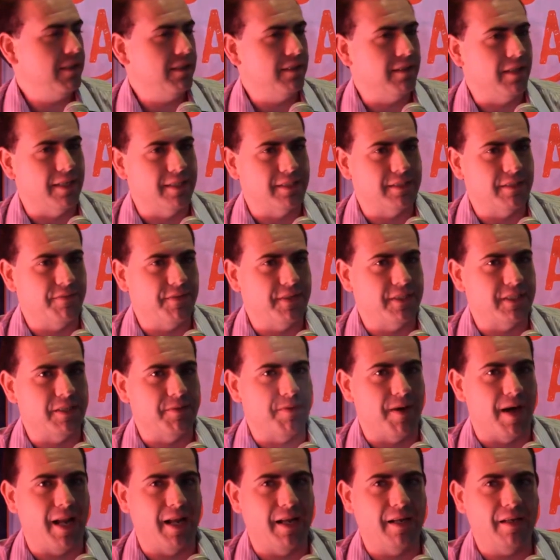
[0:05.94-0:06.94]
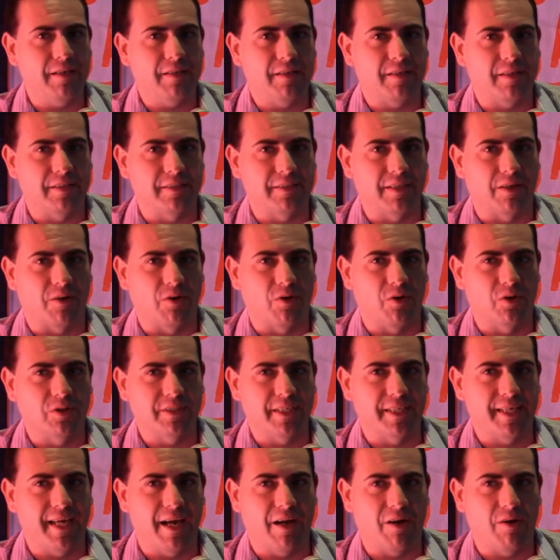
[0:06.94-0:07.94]
de este festival que se
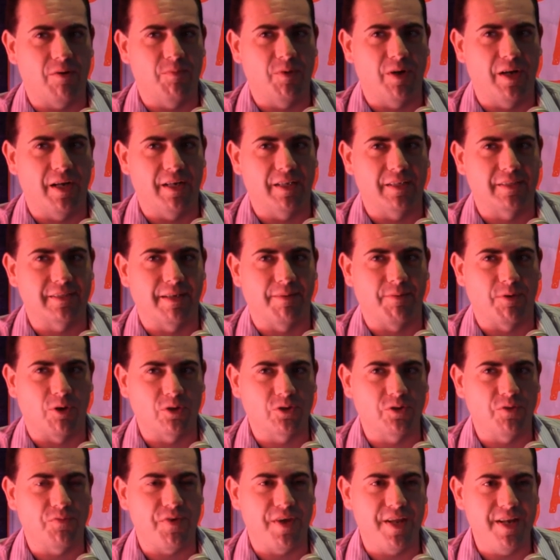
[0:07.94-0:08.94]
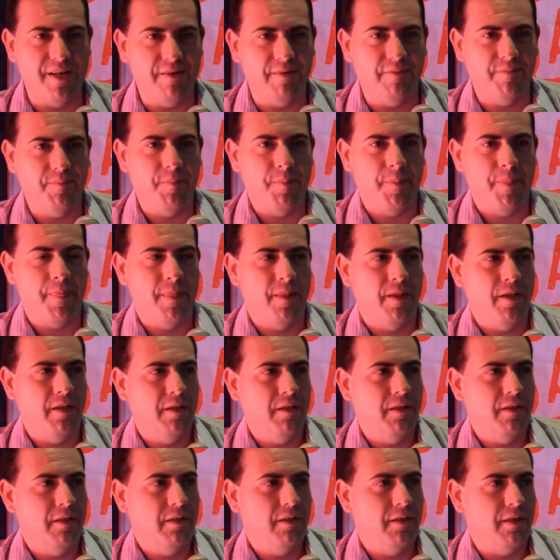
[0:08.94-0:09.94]
conoce ya como el Sabroso Fin.
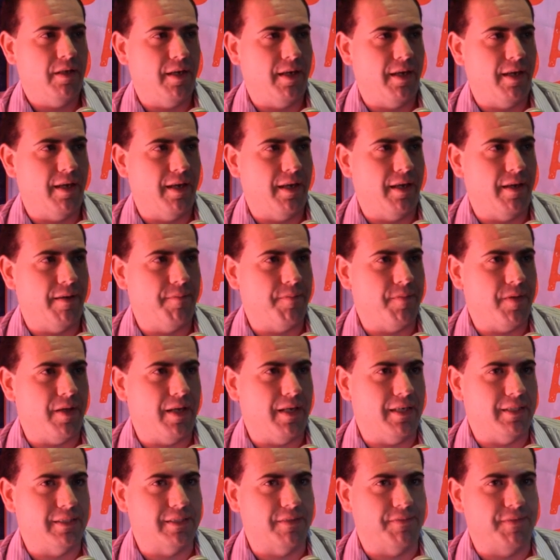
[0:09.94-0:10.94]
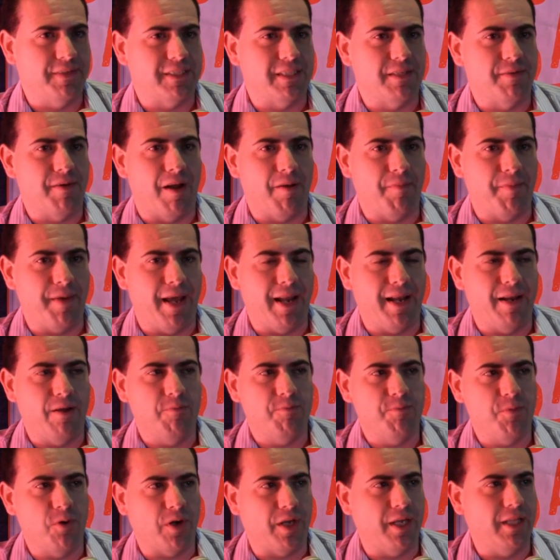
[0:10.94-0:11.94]
Eh, este festival viene un
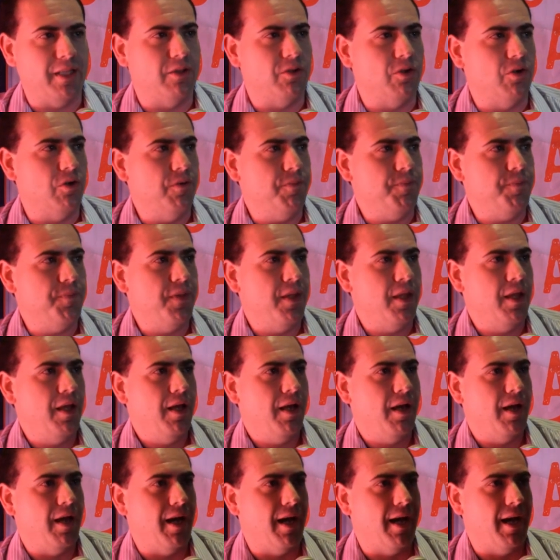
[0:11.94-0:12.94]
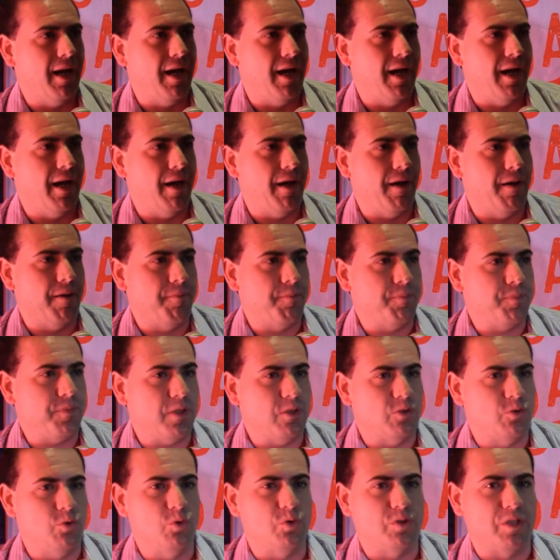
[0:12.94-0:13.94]
poquito a
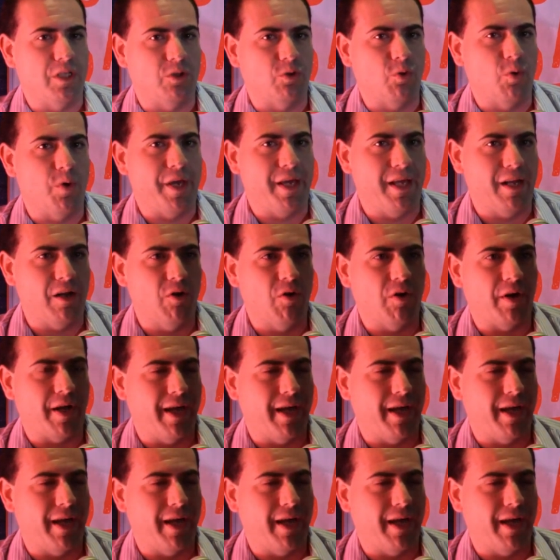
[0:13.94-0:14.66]
sustituir lo